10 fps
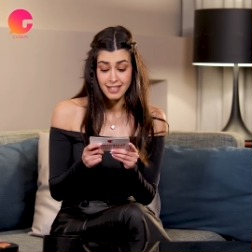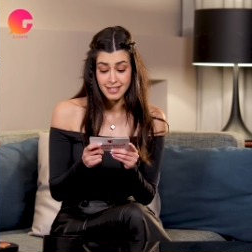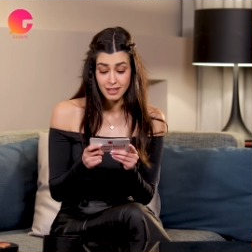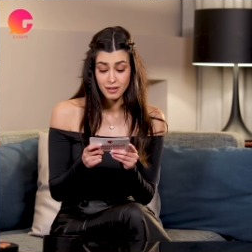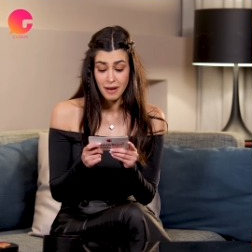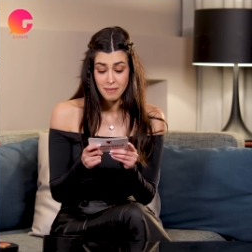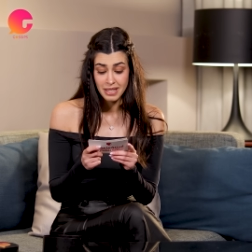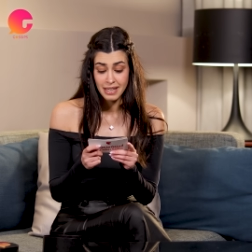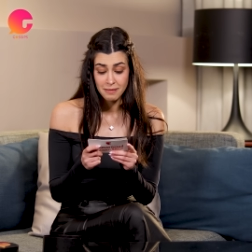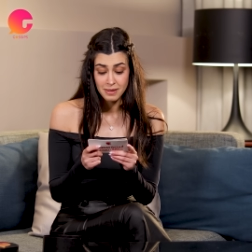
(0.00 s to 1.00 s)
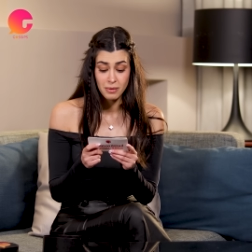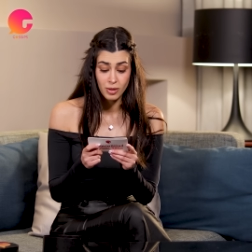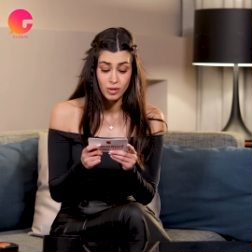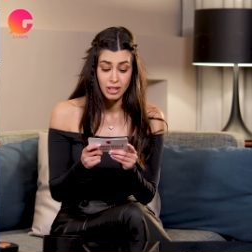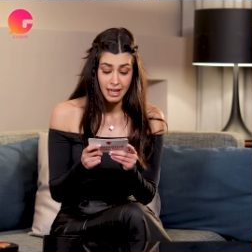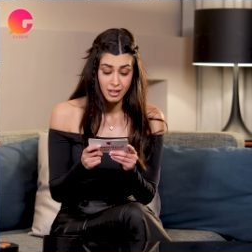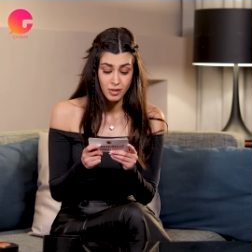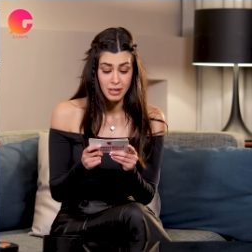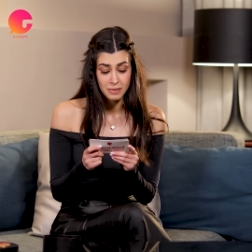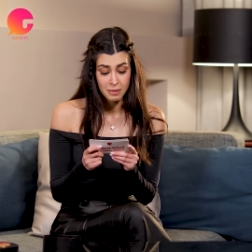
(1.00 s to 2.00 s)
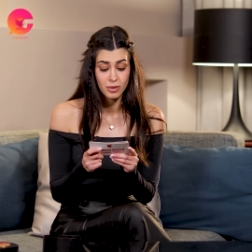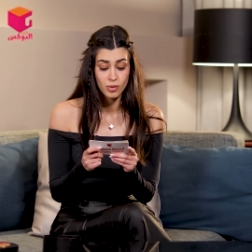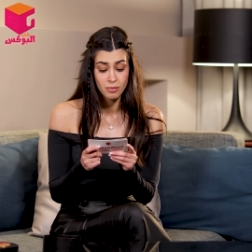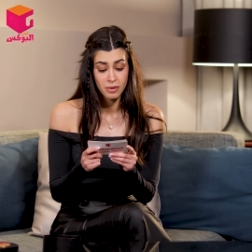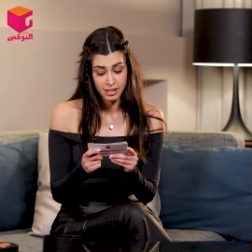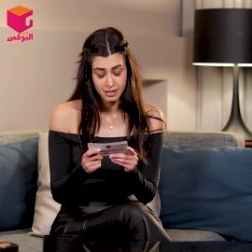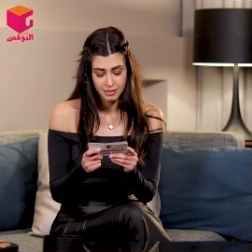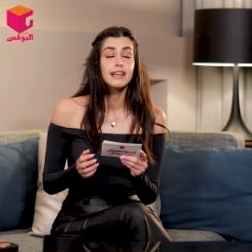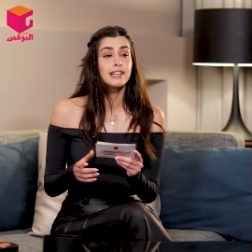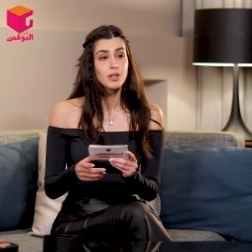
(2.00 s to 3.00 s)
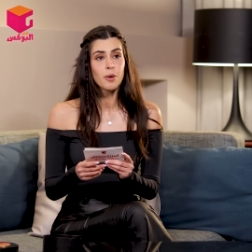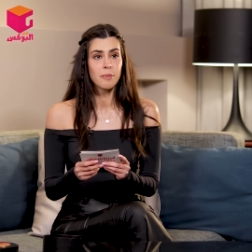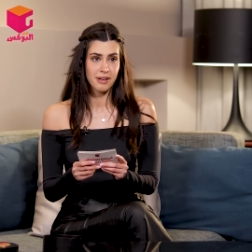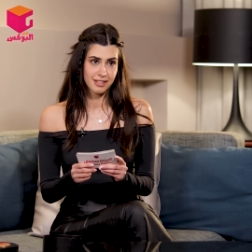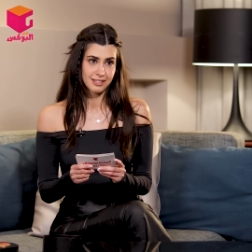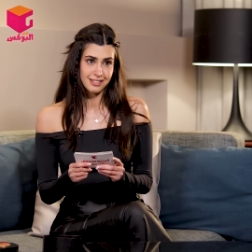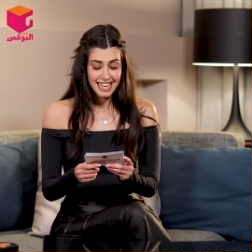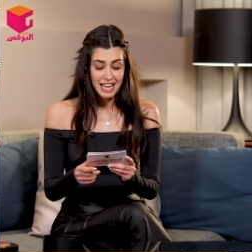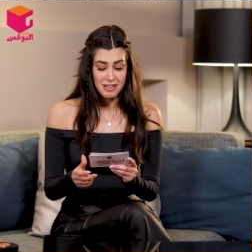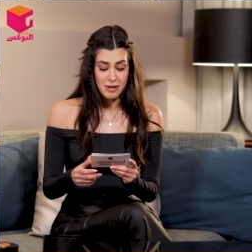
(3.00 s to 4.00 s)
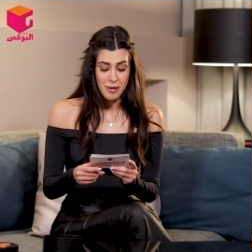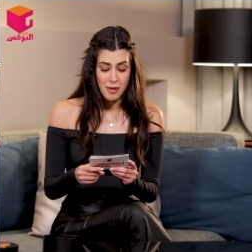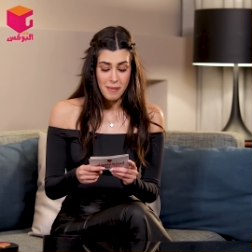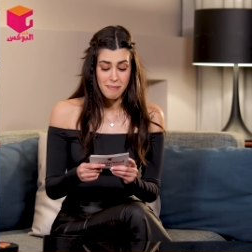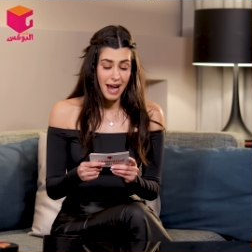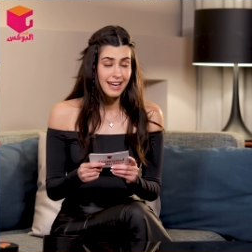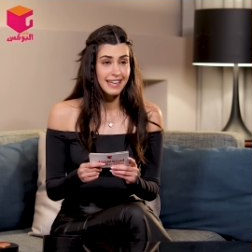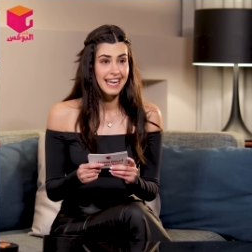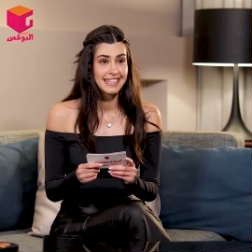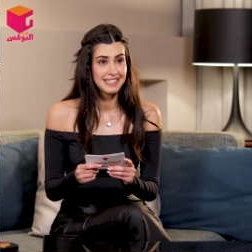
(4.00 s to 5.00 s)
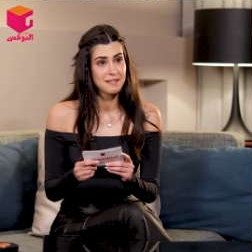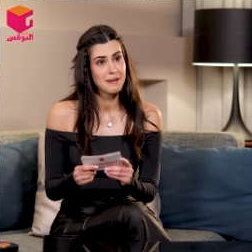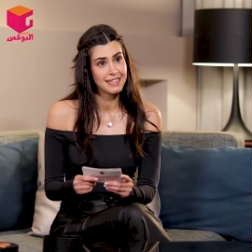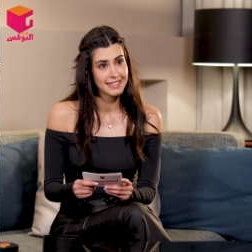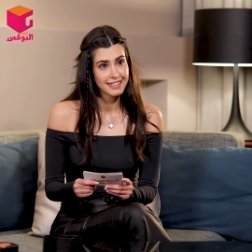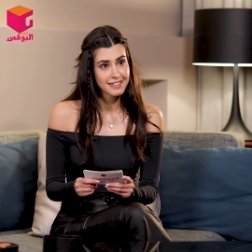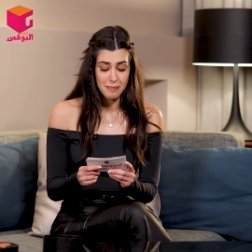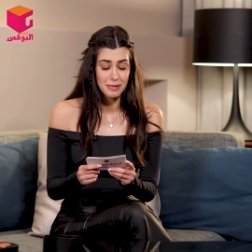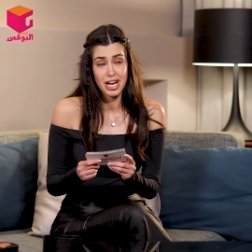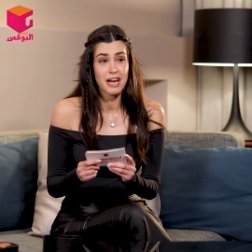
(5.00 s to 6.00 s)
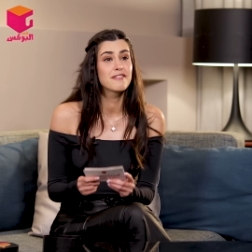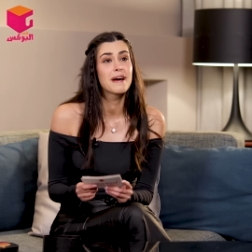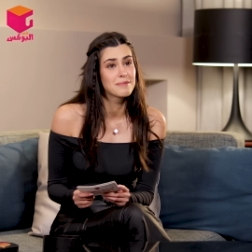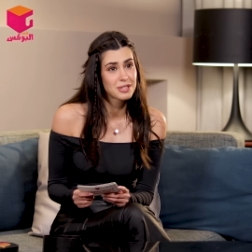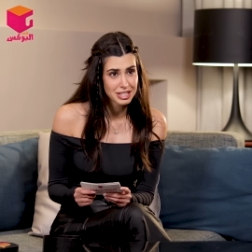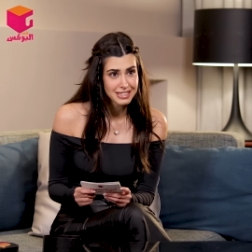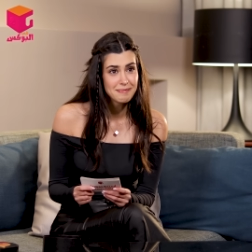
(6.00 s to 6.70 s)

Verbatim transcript: عايزين تفهمينا إمتى بيكون علاج وإمتى بيكون مرض اليوم مرض لأنه امبارح كان عندي باليه مش عارفة أمشي